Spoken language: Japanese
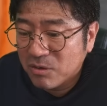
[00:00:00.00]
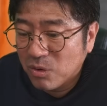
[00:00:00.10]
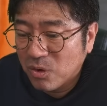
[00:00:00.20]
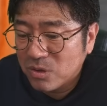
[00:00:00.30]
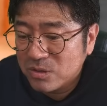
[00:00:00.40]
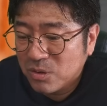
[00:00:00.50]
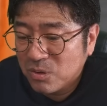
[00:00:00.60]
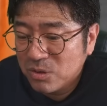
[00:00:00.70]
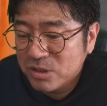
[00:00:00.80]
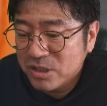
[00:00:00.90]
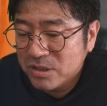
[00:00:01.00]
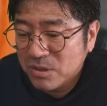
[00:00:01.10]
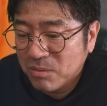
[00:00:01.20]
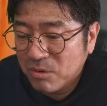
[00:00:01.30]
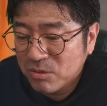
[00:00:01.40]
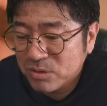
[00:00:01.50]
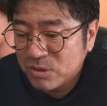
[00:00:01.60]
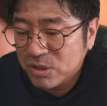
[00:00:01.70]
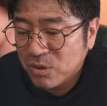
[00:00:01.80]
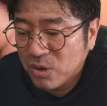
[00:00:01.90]
ここにのもう本
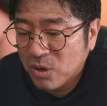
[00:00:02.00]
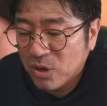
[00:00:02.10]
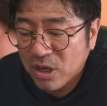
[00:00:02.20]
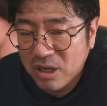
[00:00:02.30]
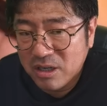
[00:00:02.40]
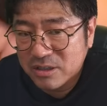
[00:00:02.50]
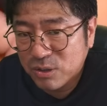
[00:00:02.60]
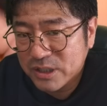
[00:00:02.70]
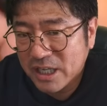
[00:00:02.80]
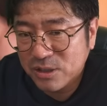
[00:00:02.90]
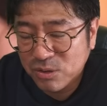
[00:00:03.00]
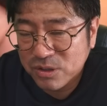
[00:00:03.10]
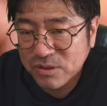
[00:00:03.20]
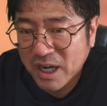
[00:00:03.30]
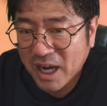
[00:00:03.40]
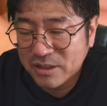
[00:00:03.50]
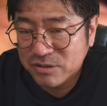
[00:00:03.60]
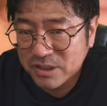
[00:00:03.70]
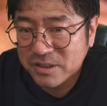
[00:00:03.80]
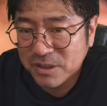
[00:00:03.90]
当にこう登山道というかあ
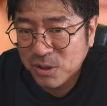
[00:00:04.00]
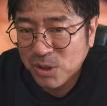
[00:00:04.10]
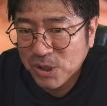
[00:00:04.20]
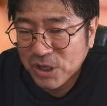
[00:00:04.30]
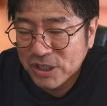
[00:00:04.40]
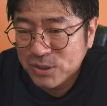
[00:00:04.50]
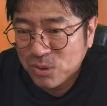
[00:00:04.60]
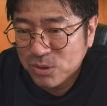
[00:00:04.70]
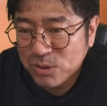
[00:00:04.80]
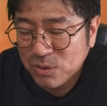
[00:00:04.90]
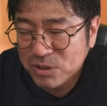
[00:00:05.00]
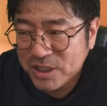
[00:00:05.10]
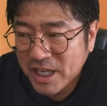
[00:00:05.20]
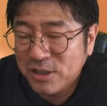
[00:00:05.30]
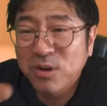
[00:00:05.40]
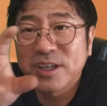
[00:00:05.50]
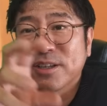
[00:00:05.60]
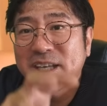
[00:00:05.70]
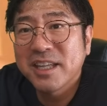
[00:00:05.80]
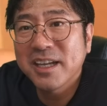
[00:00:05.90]
るんですけど、そこのとこに宿が
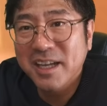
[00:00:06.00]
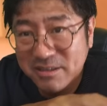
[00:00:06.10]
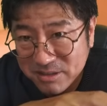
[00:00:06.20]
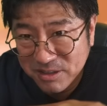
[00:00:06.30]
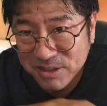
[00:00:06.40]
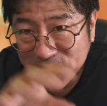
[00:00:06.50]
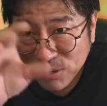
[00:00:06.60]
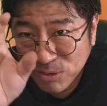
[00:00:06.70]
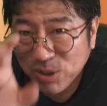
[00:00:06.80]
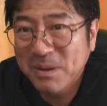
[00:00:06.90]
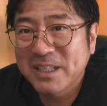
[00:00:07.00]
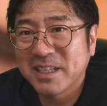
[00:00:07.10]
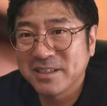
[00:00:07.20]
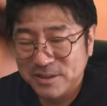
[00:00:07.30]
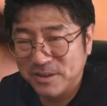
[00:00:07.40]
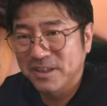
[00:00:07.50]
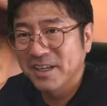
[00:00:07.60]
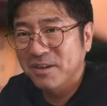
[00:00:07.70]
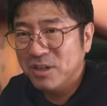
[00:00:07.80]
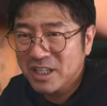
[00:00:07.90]
一軒だけあるんですけど、でそこ泊まったんですよ。
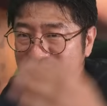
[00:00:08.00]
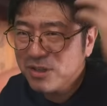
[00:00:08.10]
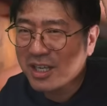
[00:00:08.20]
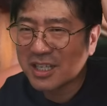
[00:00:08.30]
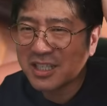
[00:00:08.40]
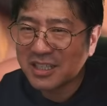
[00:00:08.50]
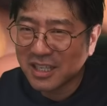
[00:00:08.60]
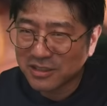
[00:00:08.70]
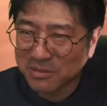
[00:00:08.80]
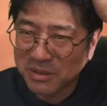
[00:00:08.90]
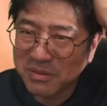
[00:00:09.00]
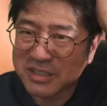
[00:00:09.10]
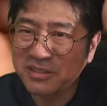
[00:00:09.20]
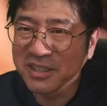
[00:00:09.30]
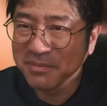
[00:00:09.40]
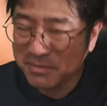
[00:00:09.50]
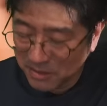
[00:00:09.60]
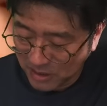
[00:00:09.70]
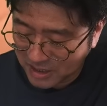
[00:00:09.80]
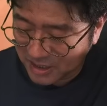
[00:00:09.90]
私の絵飾ってあると思いますんで、
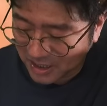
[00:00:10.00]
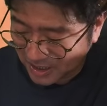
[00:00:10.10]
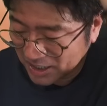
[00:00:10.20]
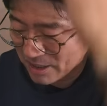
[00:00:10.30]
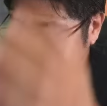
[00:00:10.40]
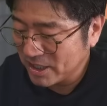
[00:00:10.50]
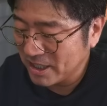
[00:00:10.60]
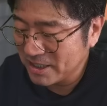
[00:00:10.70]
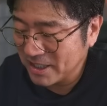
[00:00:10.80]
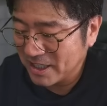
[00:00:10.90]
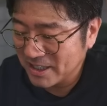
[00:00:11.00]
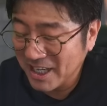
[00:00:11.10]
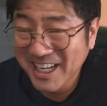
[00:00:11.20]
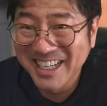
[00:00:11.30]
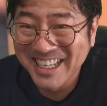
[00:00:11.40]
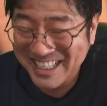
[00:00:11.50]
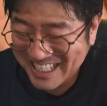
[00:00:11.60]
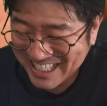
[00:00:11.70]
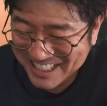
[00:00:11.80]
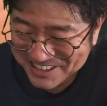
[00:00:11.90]
よかったらね、行かれた方、なん
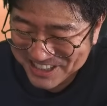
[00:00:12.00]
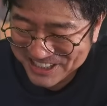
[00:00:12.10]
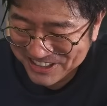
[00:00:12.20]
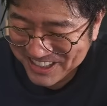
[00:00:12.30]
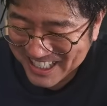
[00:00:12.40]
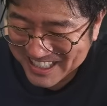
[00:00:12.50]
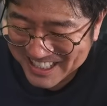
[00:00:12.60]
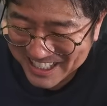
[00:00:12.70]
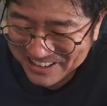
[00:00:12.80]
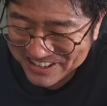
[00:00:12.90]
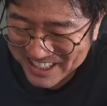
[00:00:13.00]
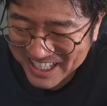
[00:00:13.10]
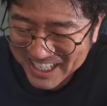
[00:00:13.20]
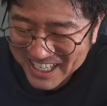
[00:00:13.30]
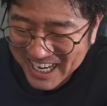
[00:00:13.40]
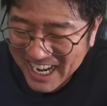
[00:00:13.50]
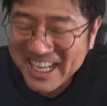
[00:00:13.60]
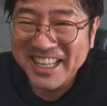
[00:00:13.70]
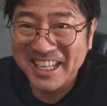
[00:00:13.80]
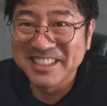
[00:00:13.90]
かギソネあったよって
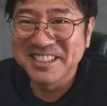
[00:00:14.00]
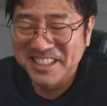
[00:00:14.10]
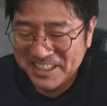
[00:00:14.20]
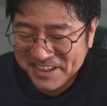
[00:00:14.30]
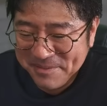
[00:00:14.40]
あげたんです。